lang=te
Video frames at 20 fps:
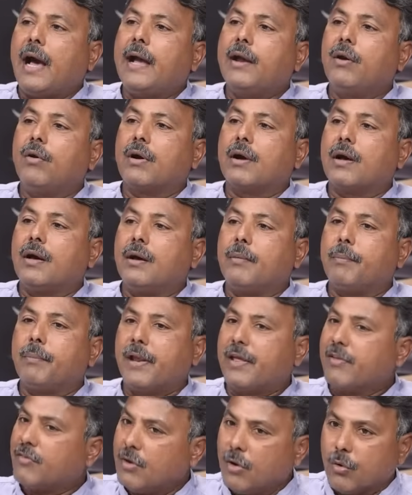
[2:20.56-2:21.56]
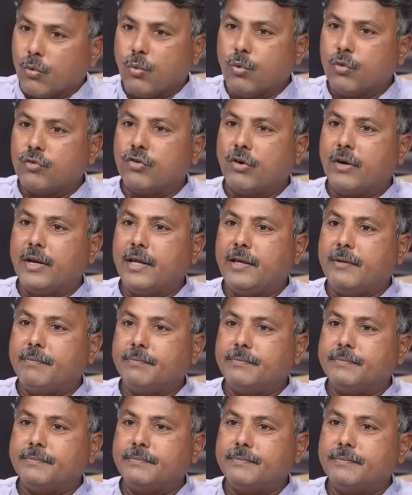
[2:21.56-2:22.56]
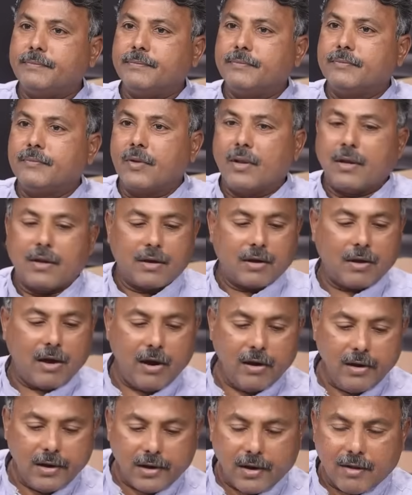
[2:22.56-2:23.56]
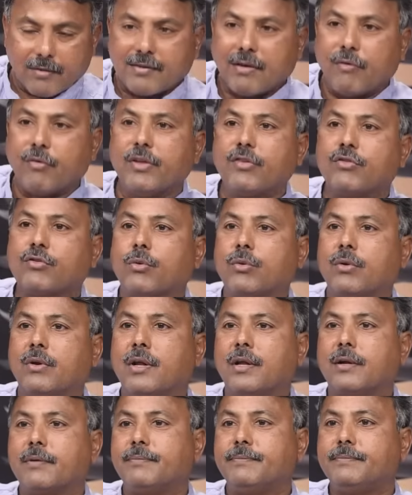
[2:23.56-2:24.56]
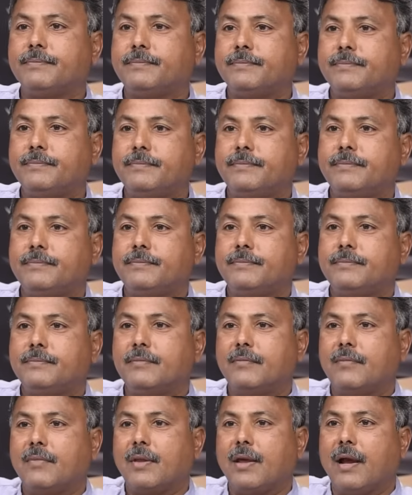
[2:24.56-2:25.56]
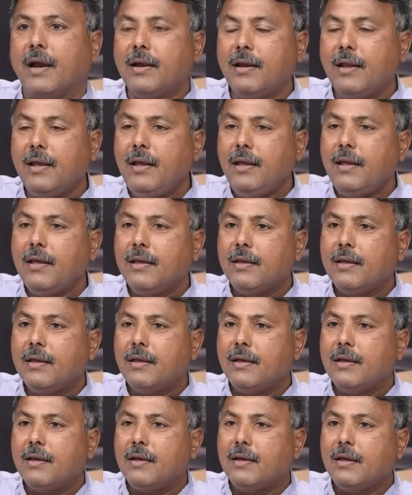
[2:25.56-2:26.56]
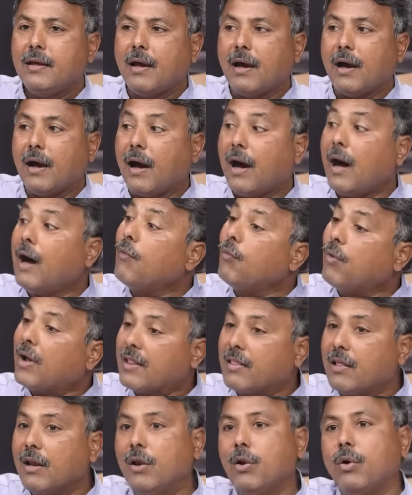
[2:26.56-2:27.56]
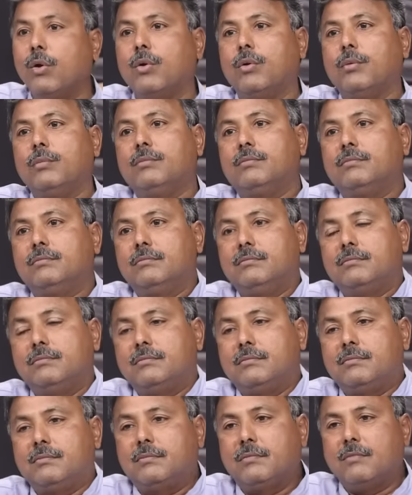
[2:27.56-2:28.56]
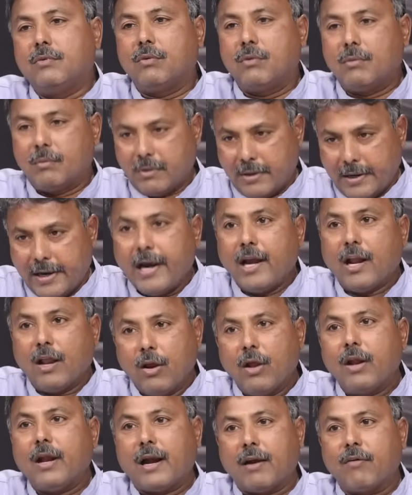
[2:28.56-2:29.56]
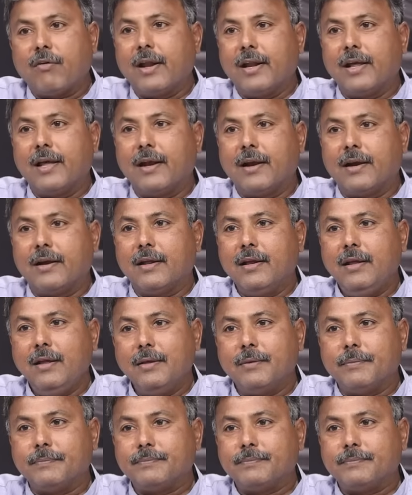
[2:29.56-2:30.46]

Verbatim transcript: ఆయన ఒక ప్లేస్లో కూర్చొని కాళ్ళు ఇట్లా సవరించుకుంటున్నారు అంటే ఆ వరదల్లో నీళ్ళల్లో నడవాలి అని అంటే